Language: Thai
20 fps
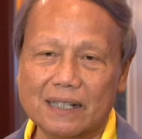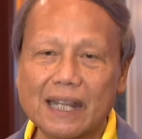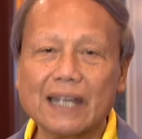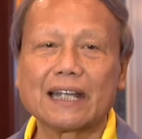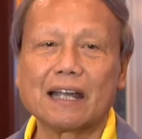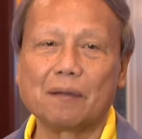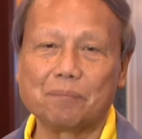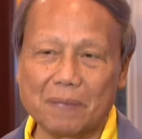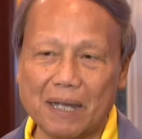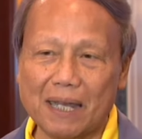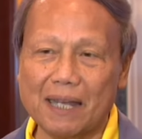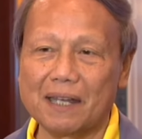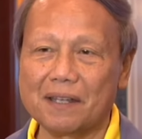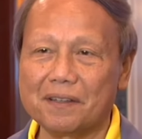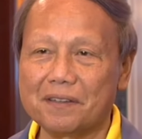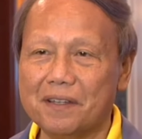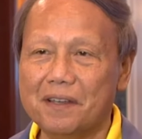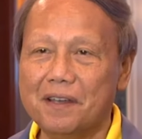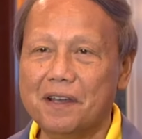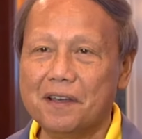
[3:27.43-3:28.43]
เรียกกลับมา
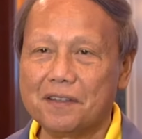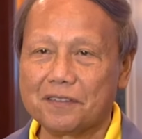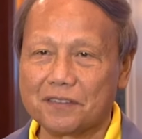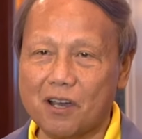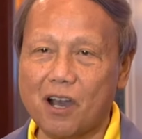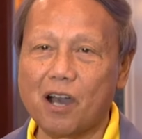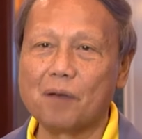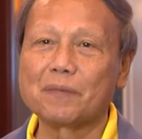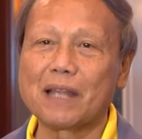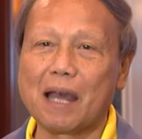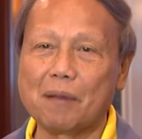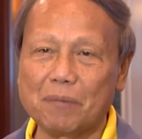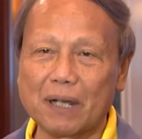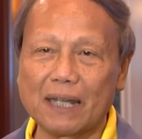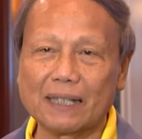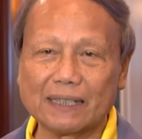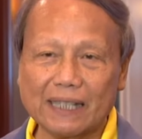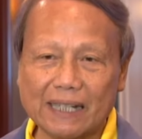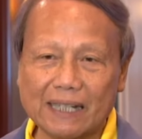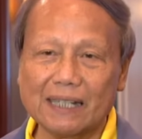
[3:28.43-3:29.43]
ซ้อมตามป
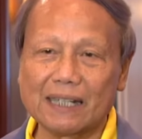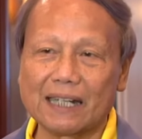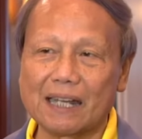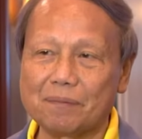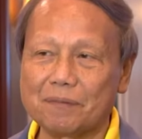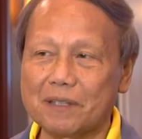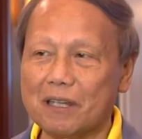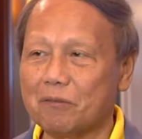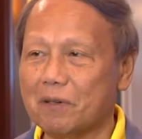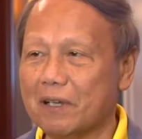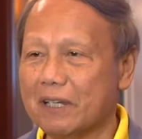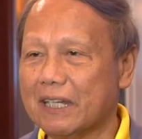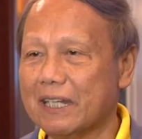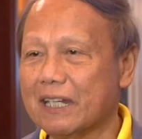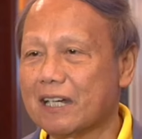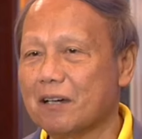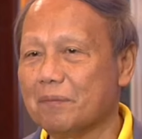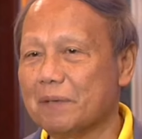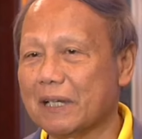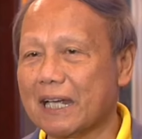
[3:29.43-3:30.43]
กตินะครับ แต่วัน
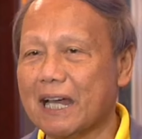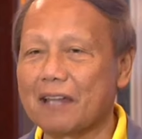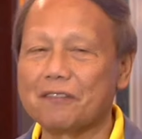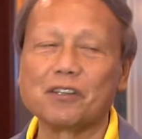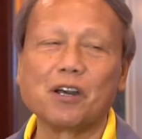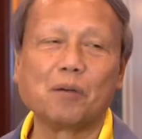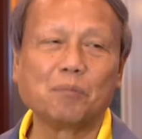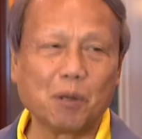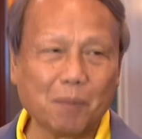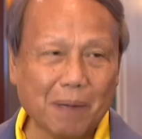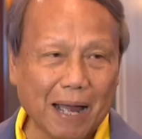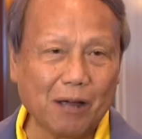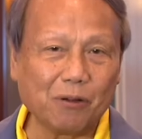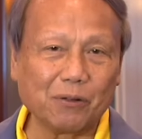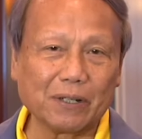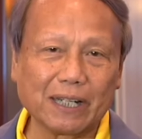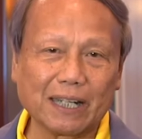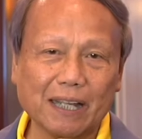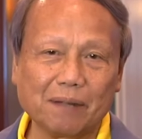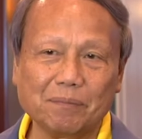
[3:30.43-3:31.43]
นี้ก็เป็นการซ้อม
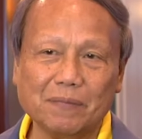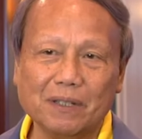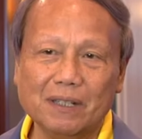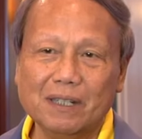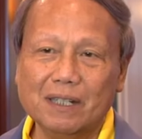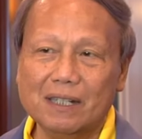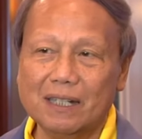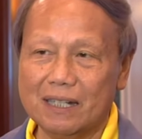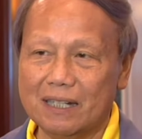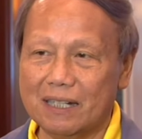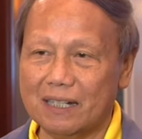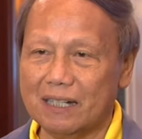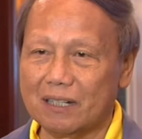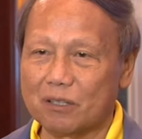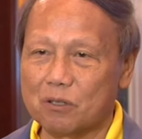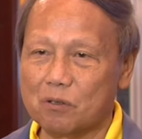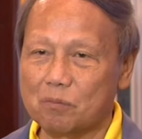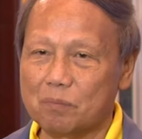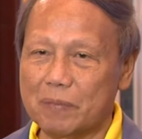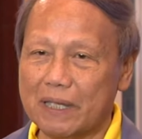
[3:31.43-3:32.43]
เบาๆนะครับ
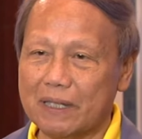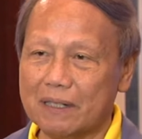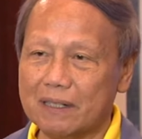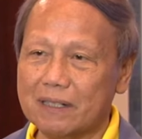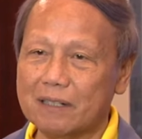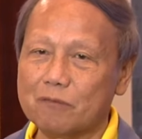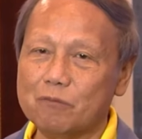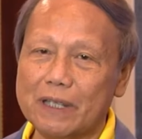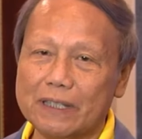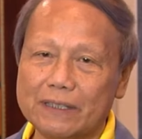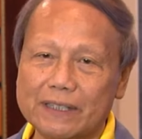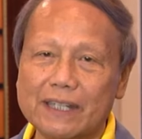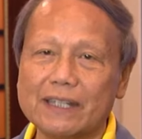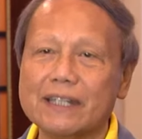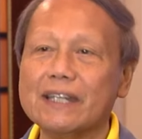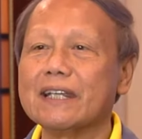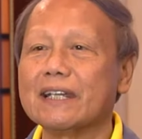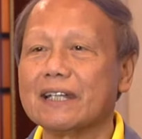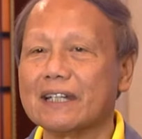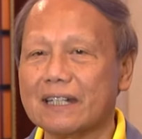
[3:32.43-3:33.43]
คงเป็นเรื่องเวทเทร
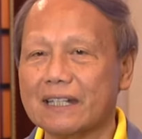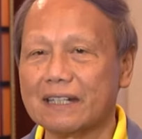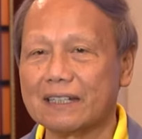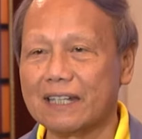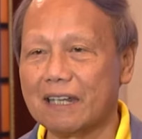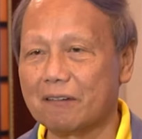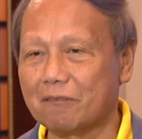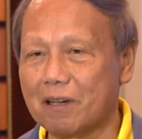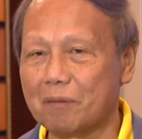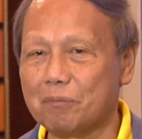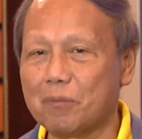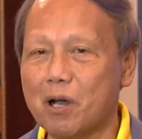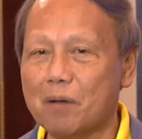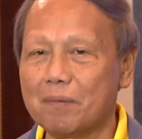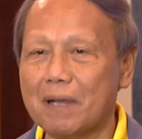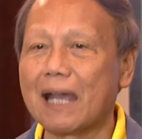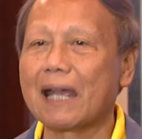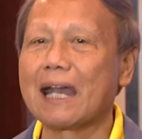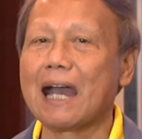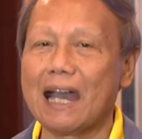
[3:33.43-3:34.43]
นนิ่งเตรียมความพร้อ
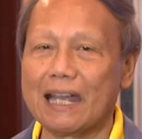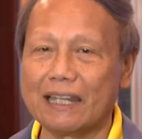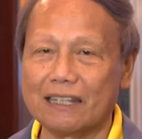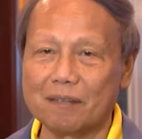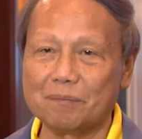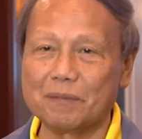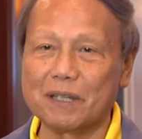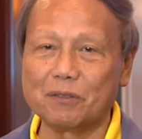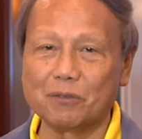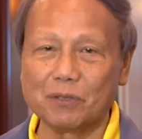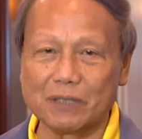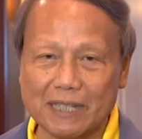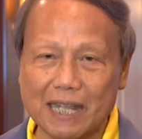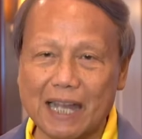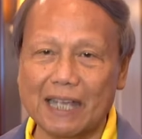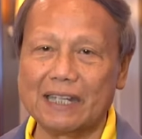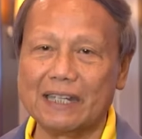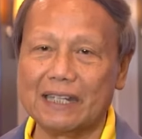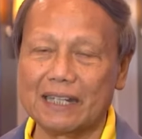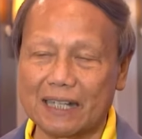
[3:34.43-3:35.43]
มร่างกายถ้าเป็นส่วน
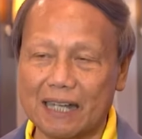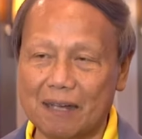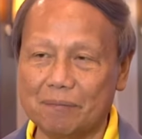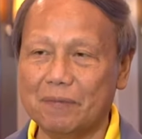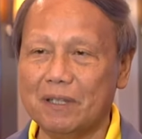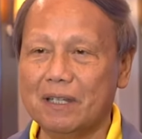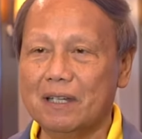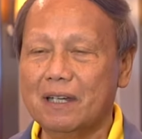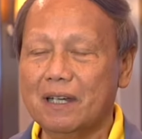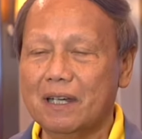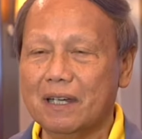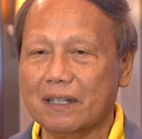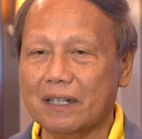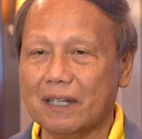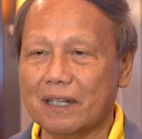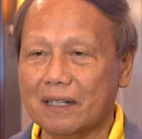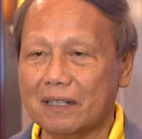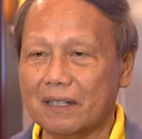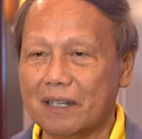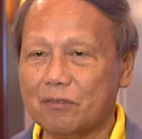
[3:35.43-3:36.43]
ใหญ่นะครับ
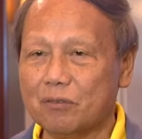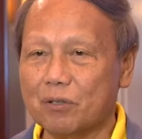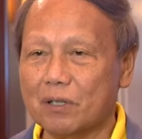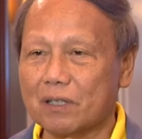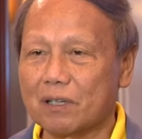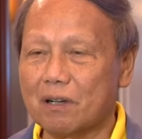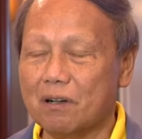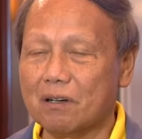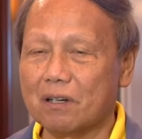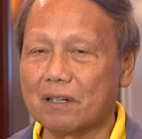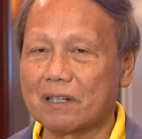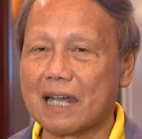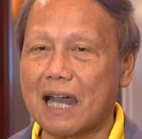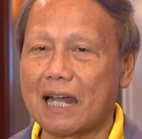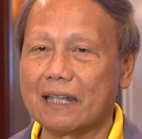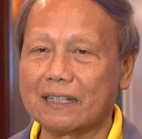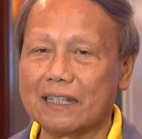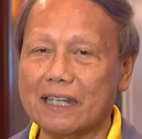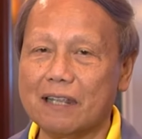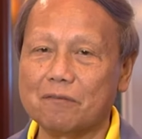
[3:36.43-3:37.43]
ในส่วนของ
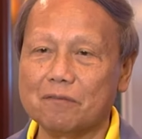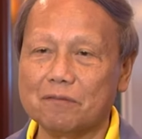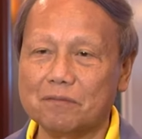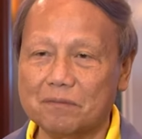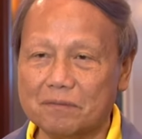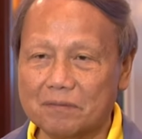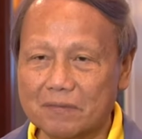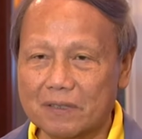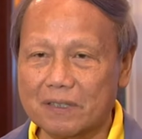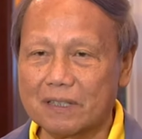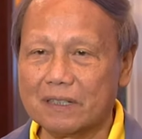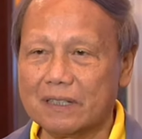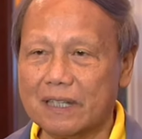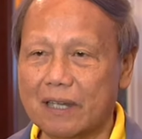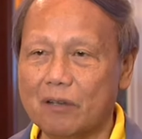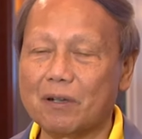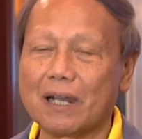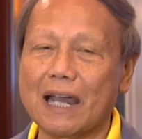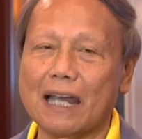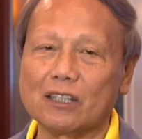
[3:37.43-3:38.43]
การเตรียม
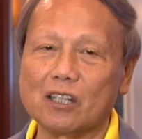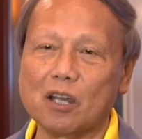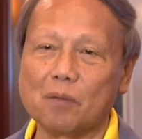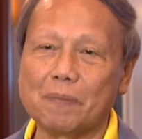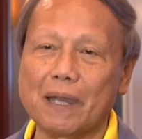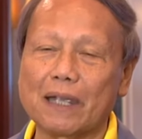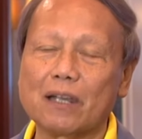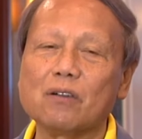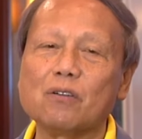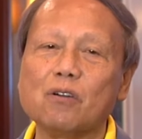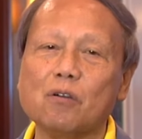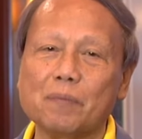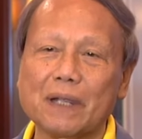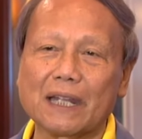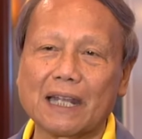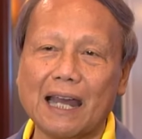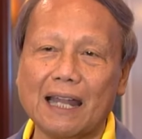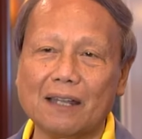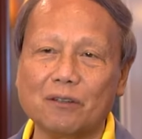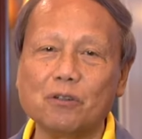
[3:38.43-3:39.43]
ในโอกาสต่อไปก็คง
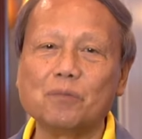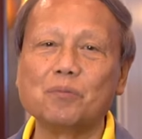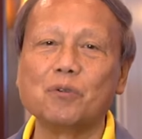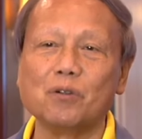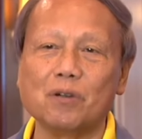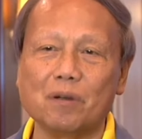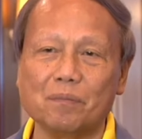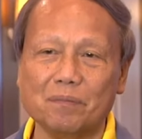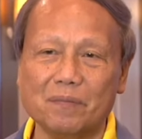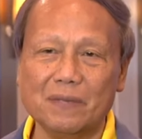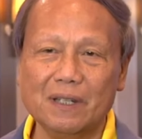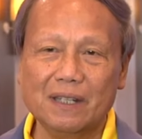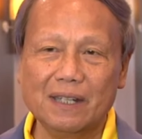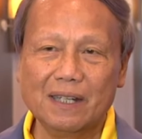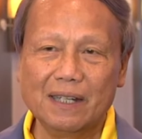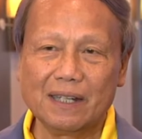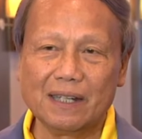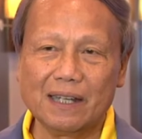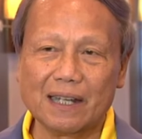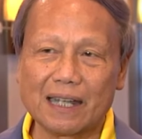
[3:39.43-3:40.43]
เป็นการรวบรวม
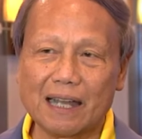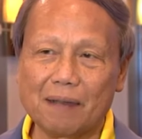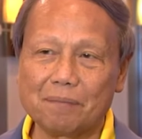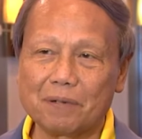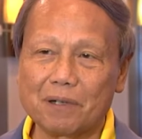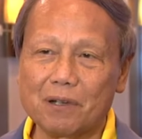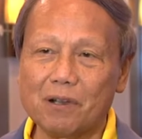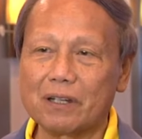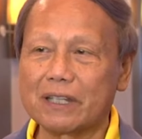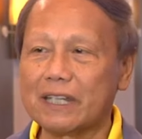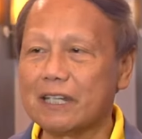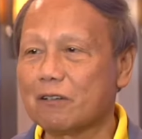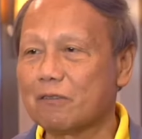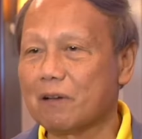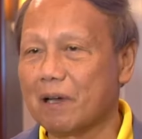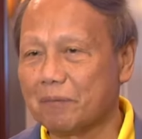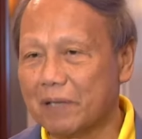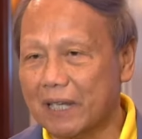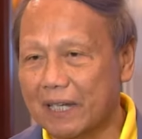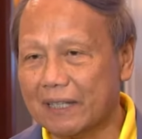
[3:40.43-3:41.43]
นะครับข้อคิด
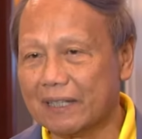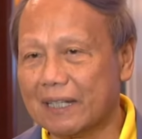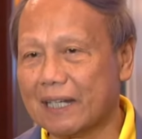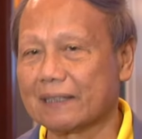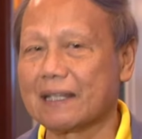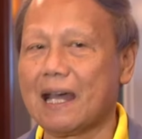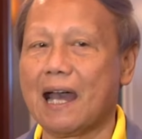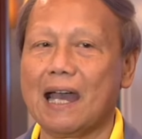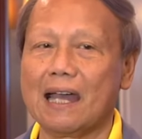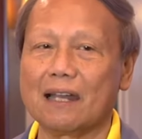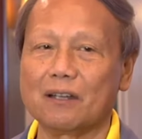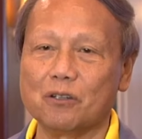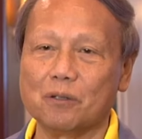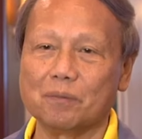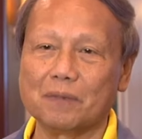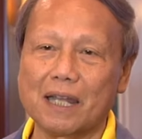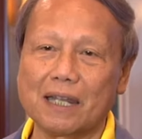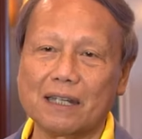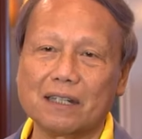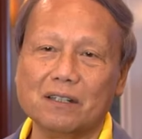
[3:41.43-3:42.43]
ความเห็นต่างๆ ร
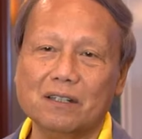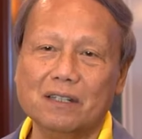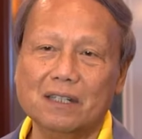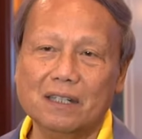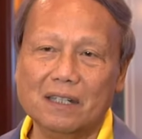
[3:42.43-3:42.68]
วมทั้ง